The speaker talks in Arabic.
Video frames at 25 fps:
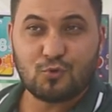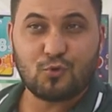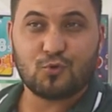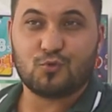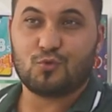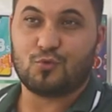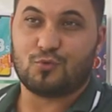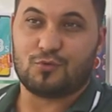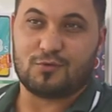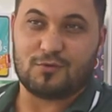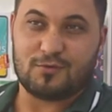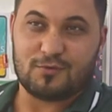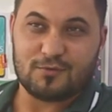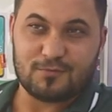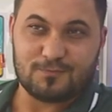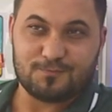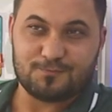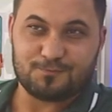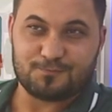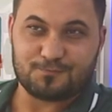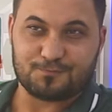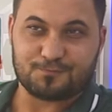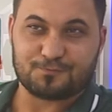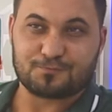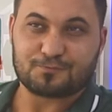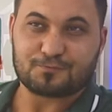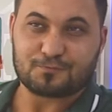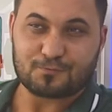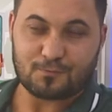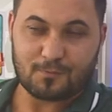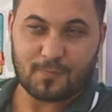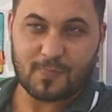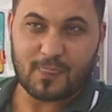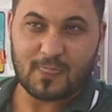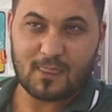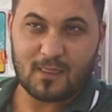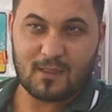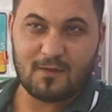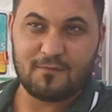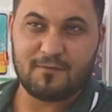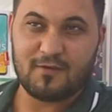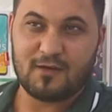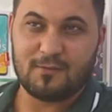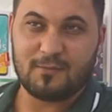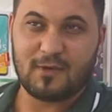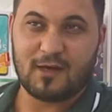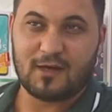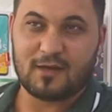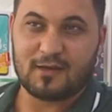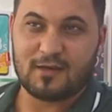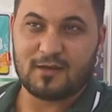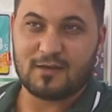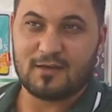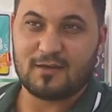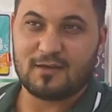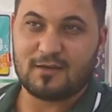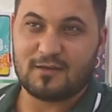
حدود مم. في المحل